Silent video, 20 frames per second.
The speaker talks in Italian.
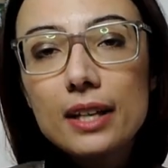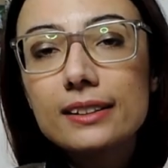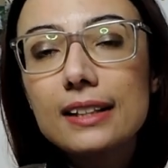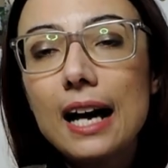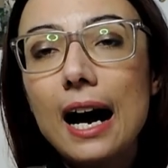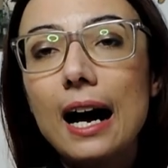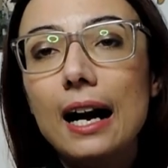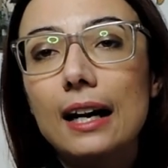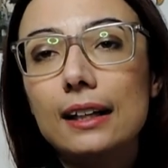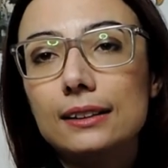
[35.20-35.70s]

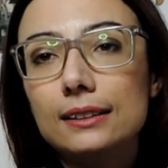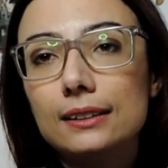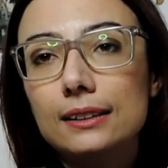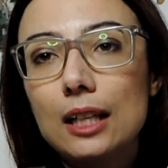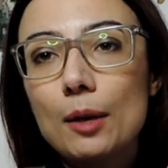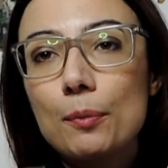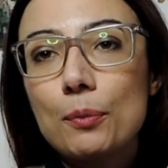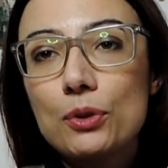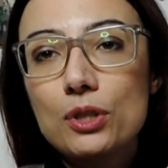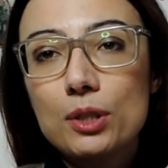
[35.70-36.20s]
dà
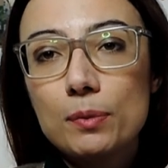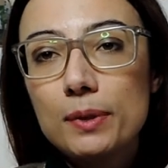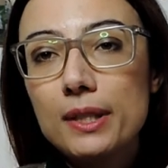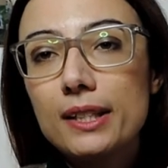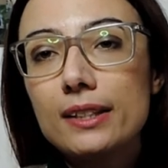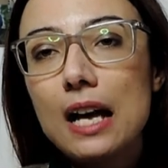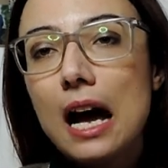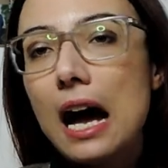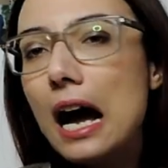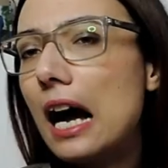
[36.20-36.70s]
eh, la
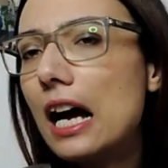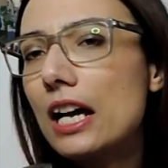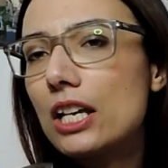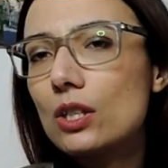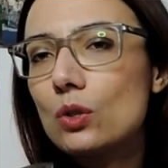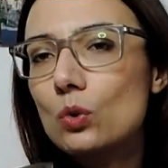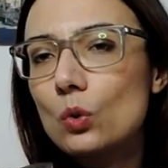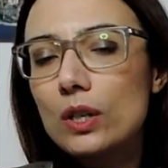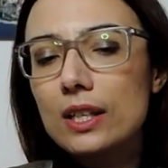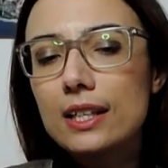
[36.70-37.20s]
possibilità
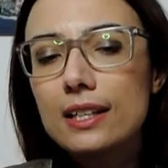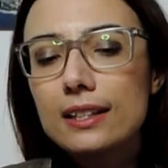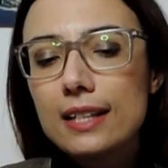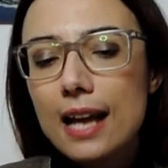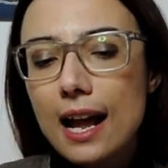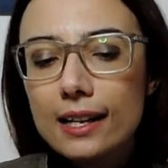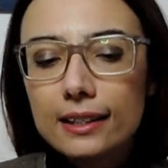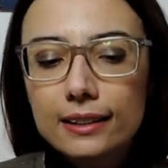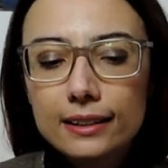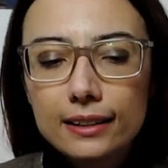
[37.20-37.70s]
ai suoi
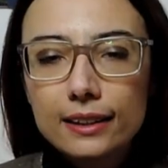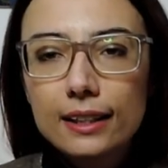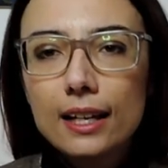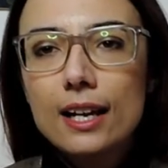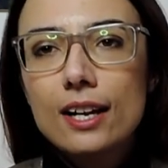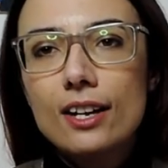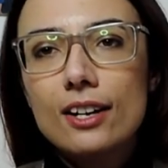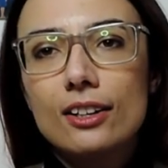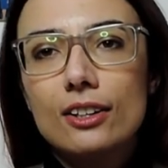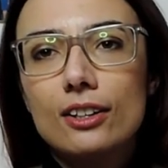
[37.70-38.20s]
clienti,
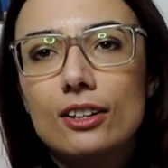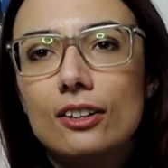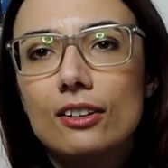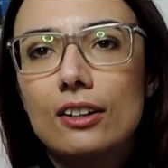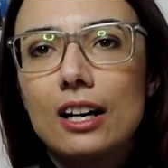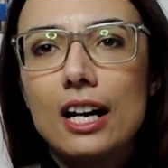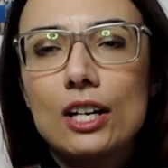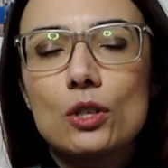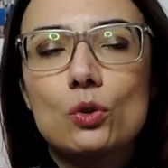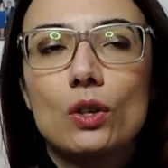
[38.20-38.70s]

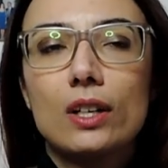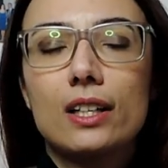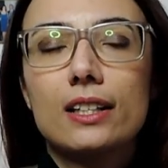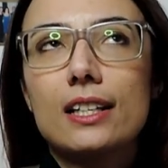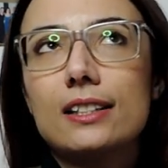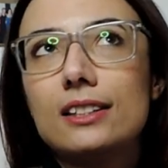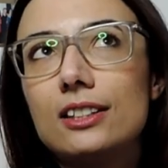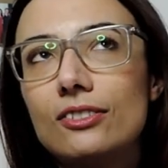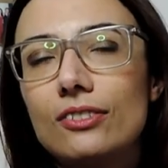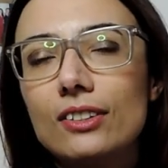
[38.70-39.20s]
eh, ai suoi
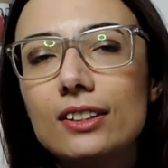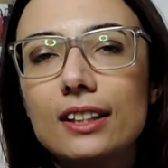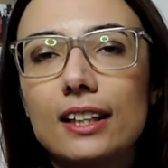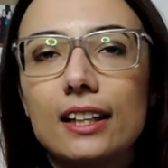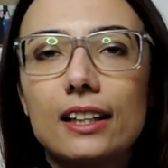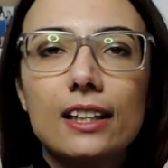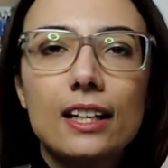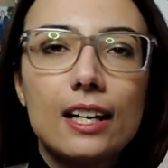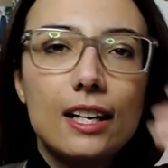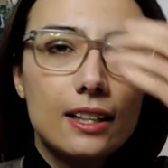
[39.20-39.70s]
clienti
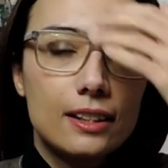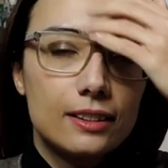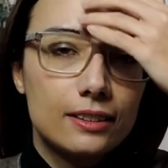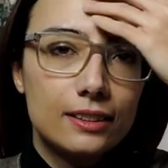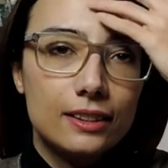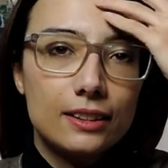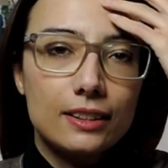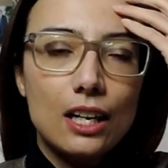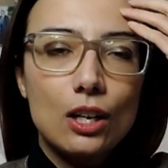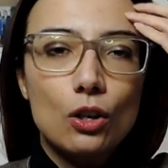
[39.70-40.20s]
fedeli,
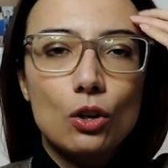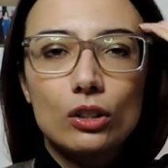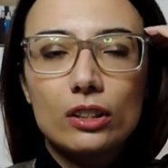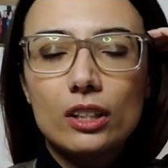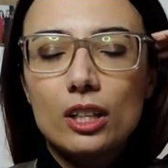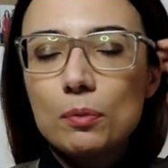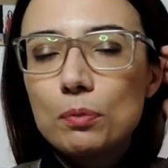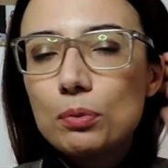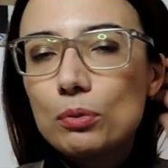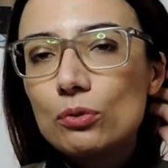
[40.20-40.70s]
di
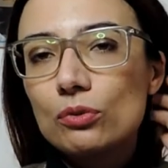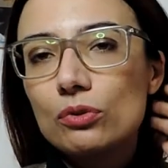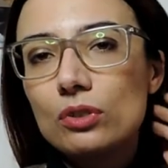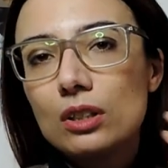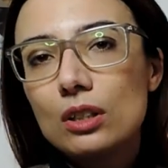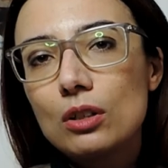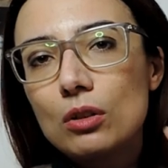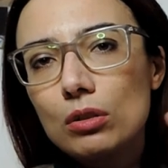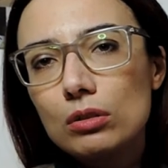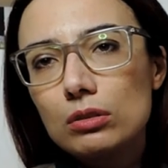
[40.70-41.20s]
raccogliere
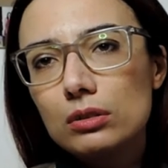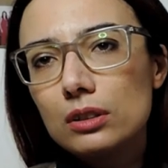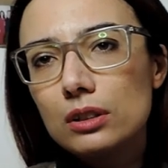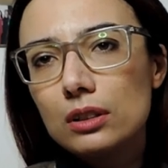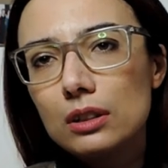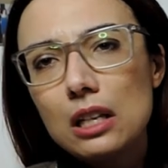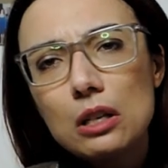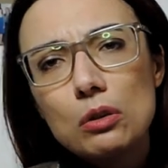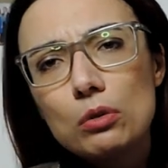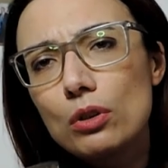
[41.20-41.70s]
punti con
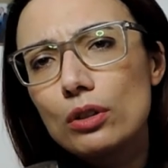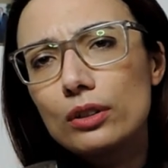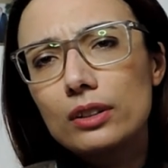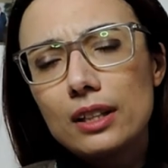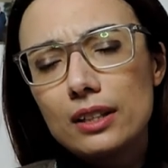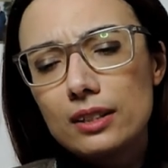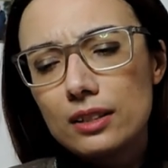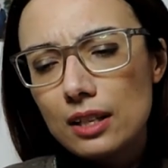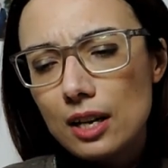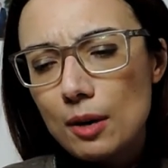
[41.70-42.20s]
la loro
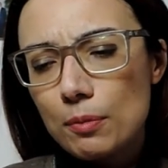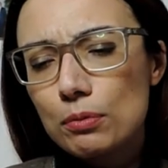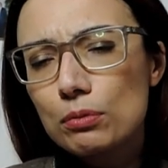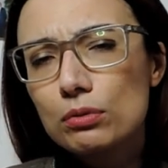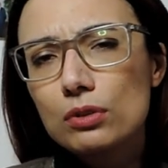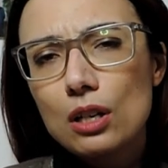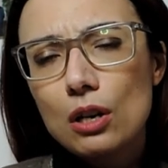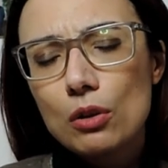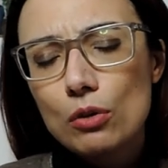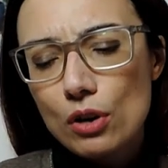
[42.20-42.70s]
tessera
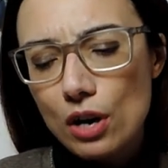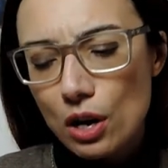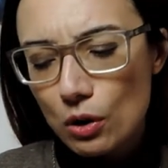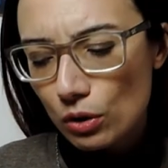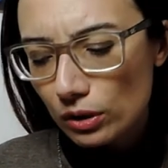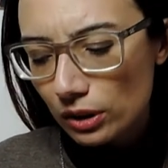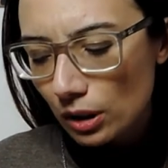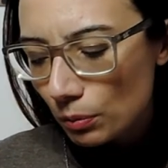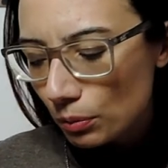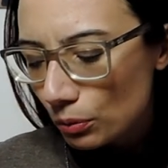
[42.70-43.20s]
punti, la loro
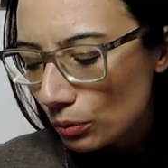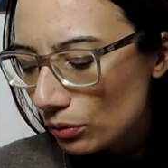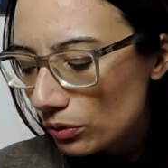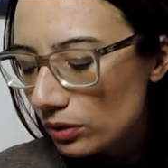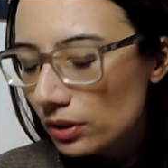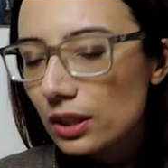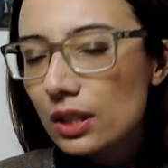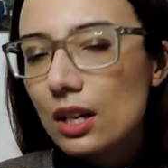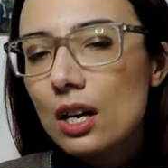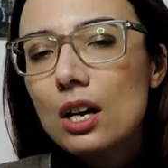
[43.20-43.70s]
raccolta
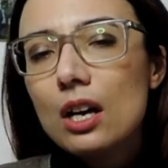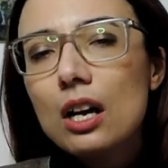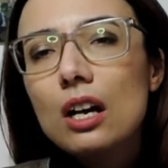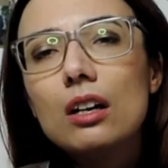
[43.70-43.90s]
punti.